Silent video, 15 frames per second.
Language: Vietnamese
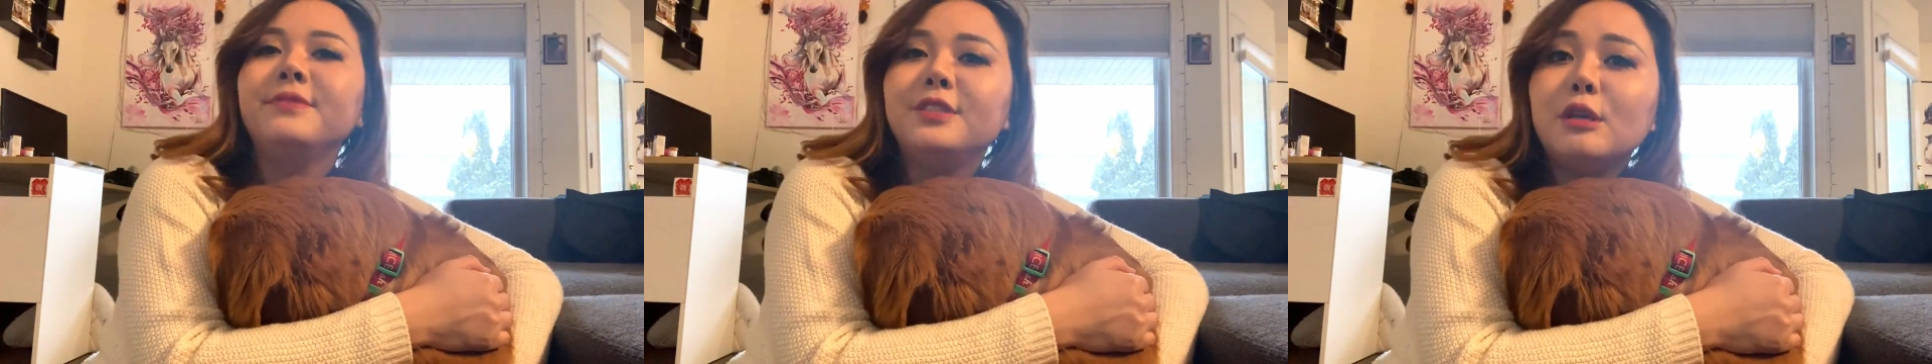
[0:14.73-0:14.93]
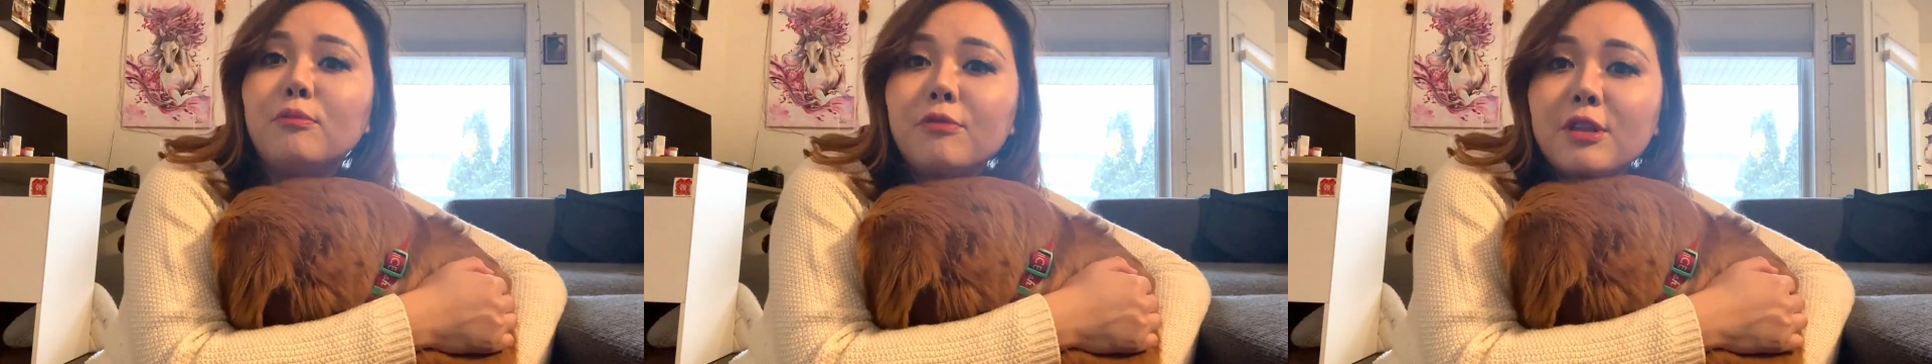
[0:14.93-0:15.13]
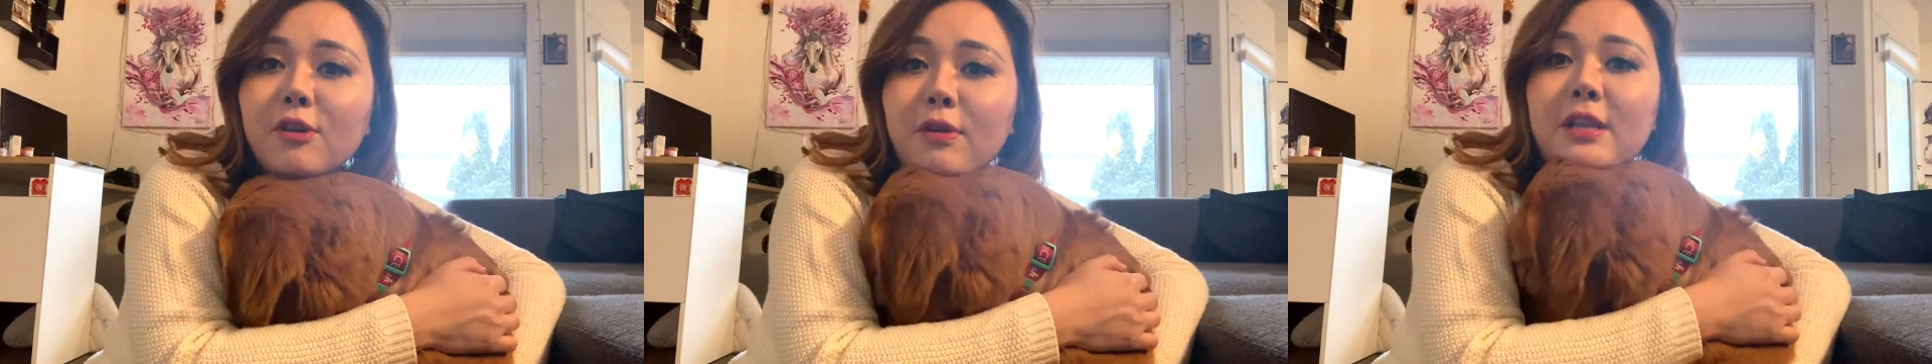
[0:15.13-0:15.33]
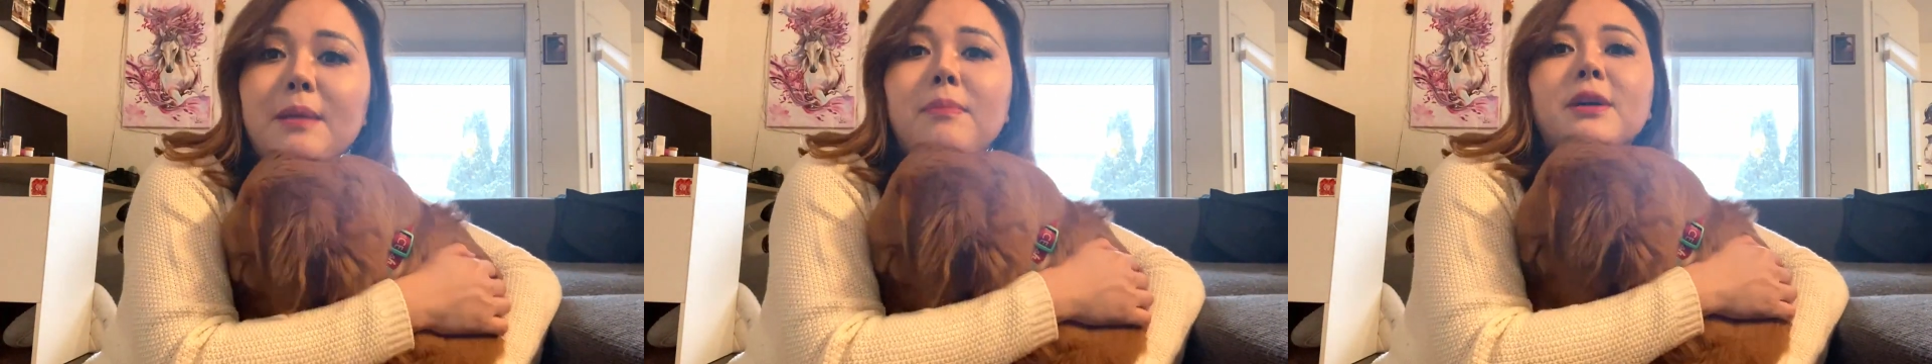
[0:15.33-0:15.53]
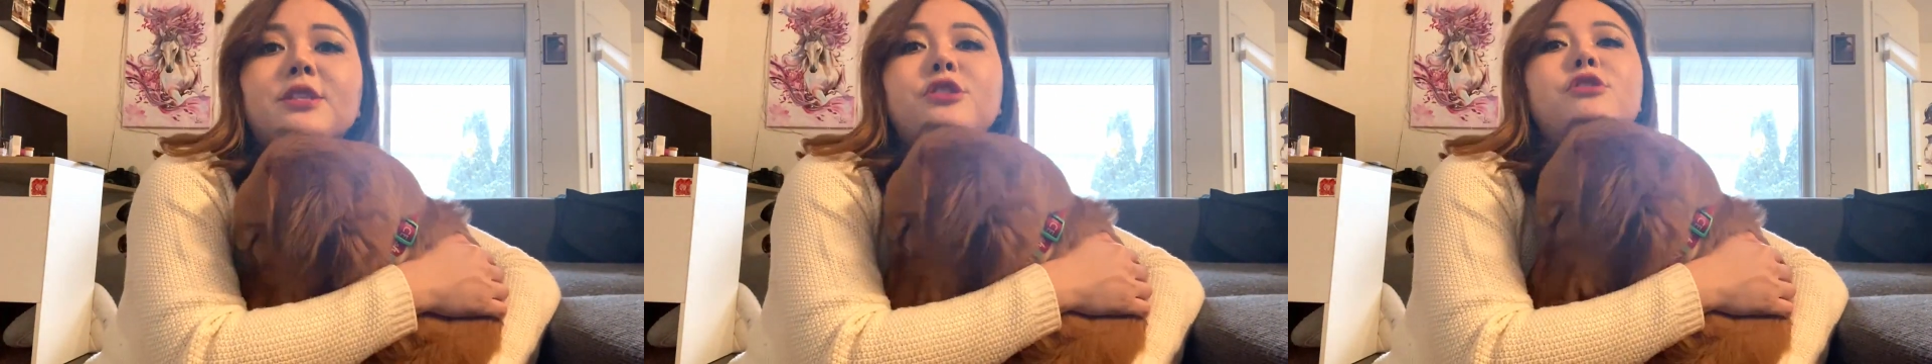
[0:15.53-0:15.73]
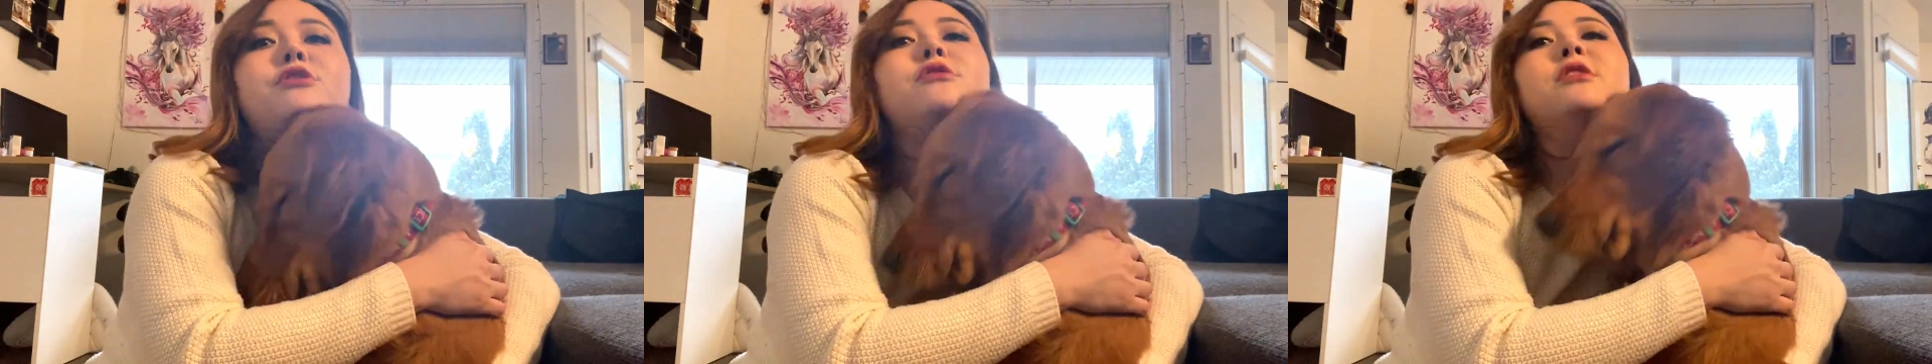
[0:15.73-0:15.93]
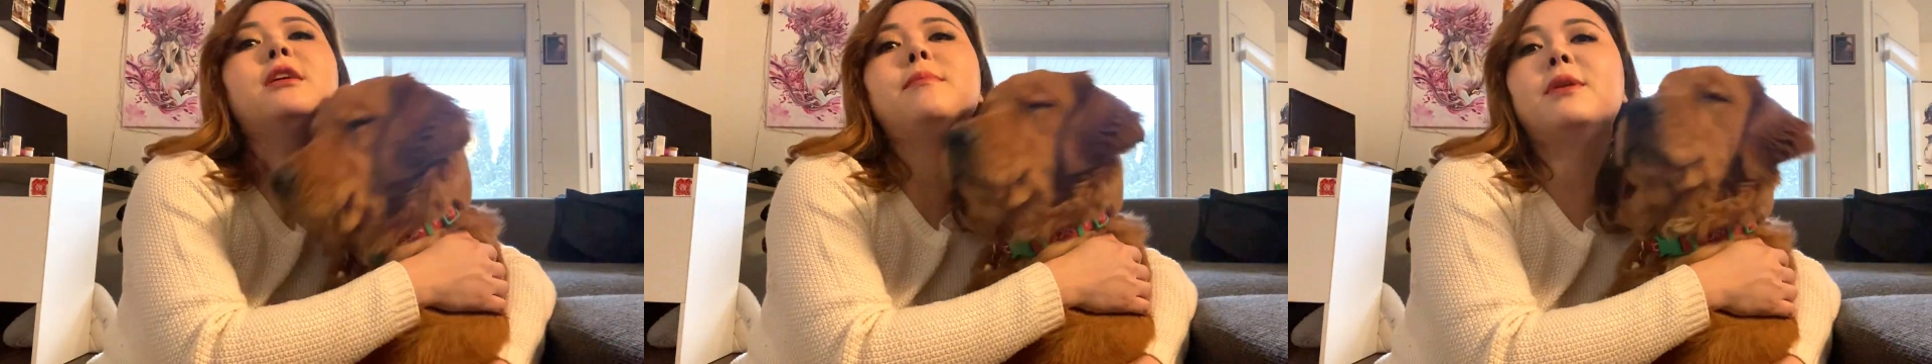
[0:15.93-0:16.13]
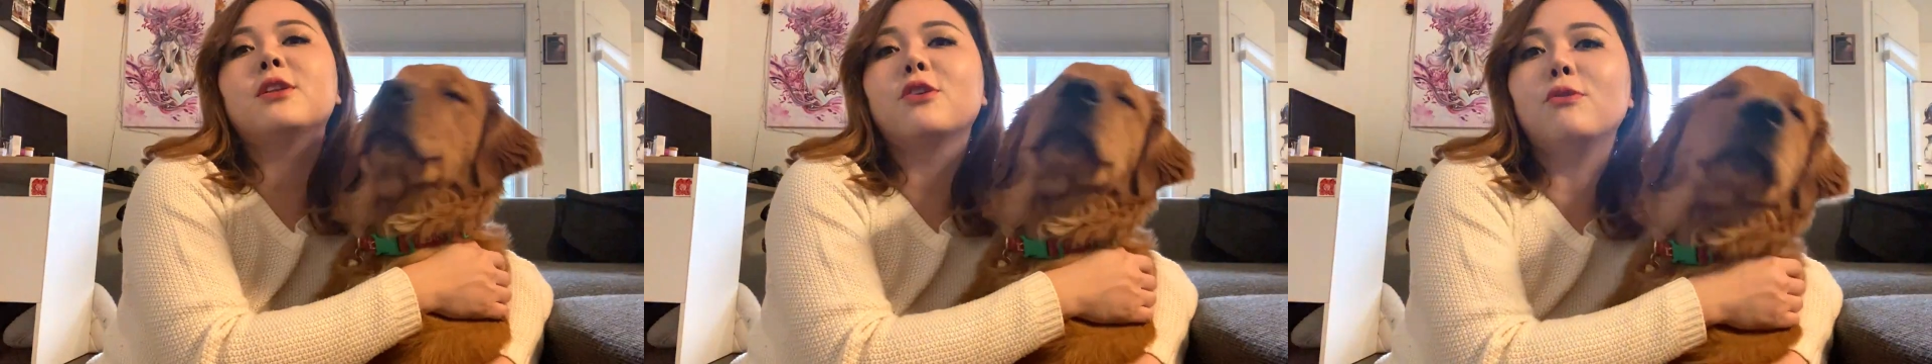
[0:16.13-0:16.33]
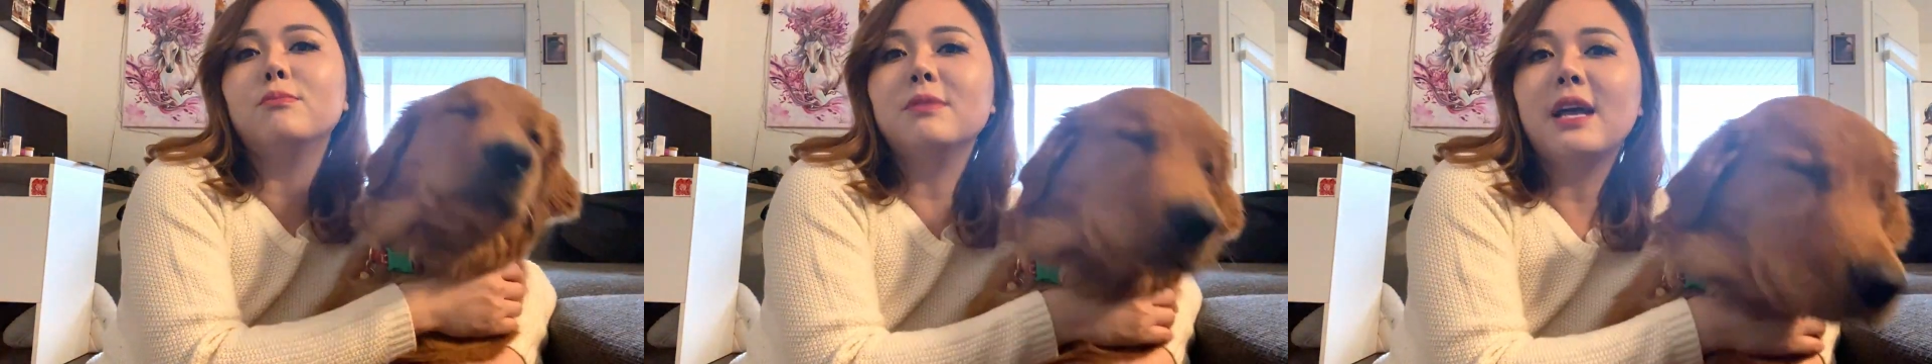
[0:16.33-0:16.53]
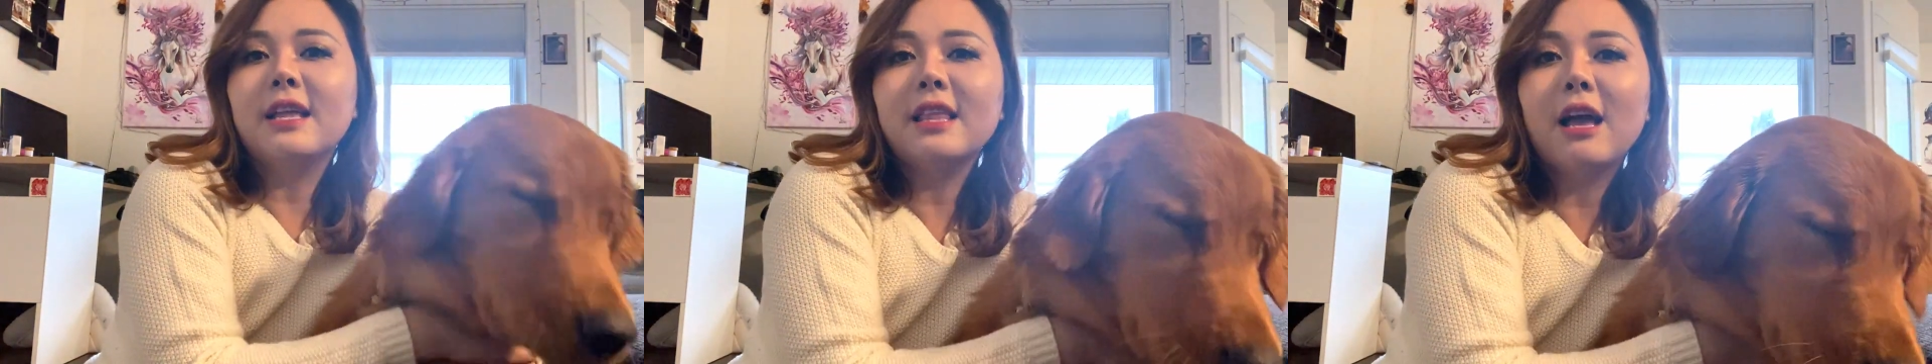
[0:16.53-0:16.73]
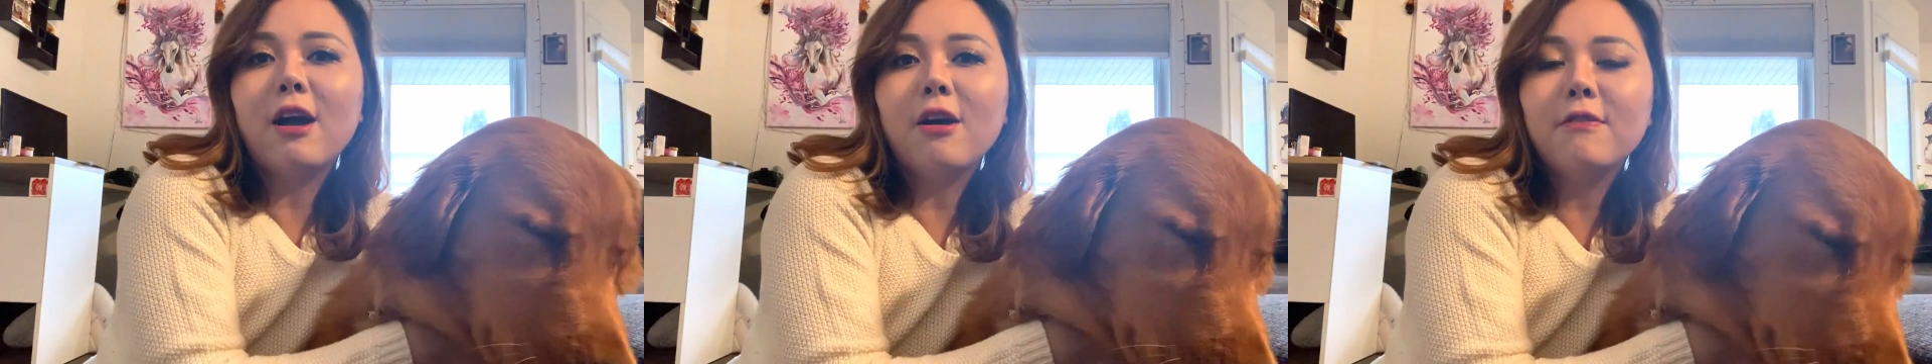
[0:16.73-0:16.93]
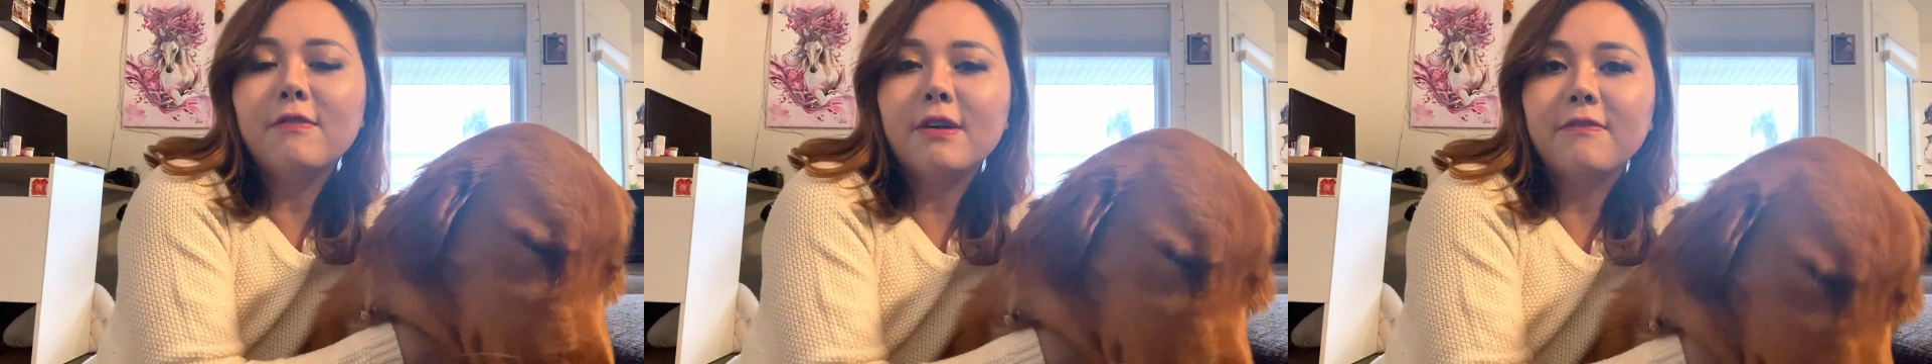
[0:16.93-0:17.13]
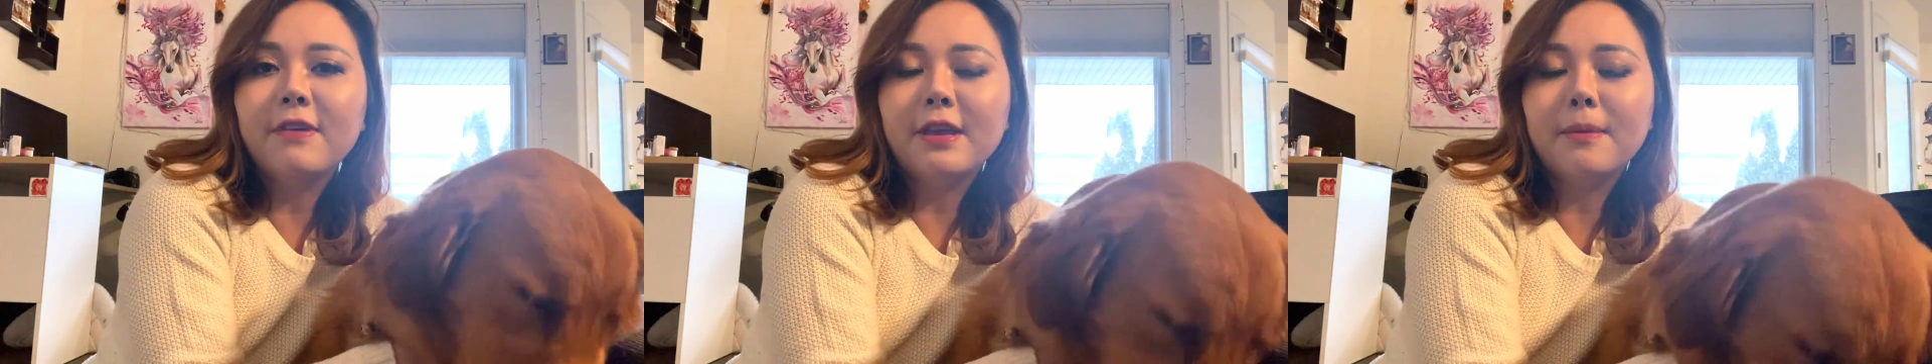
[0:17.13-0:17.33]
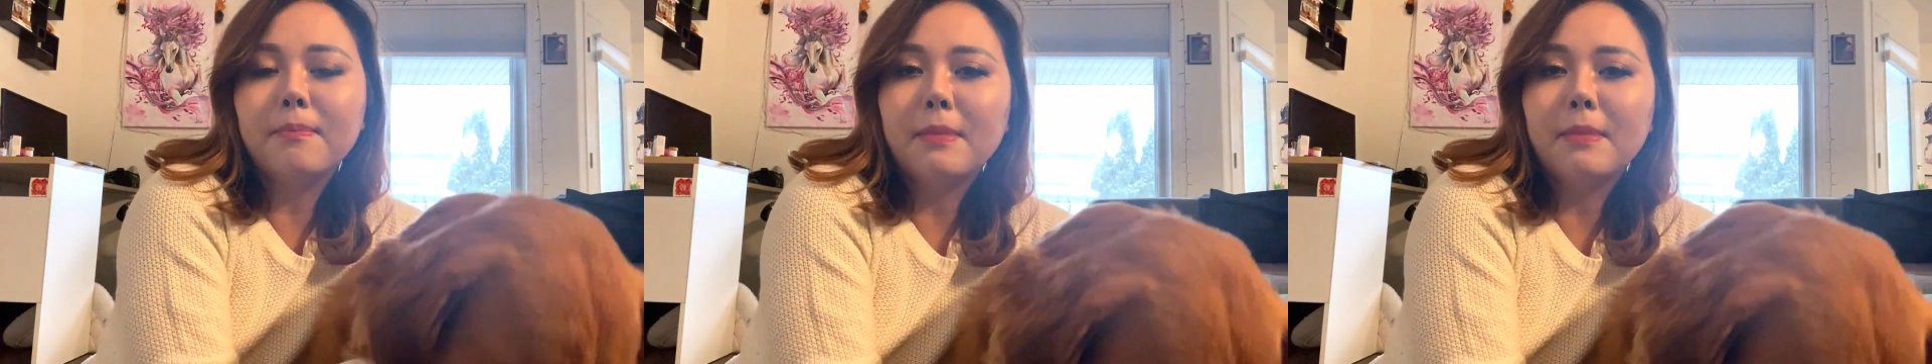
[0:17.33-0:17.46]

Trong video clip lần trước thì mình cũng đã nói về việc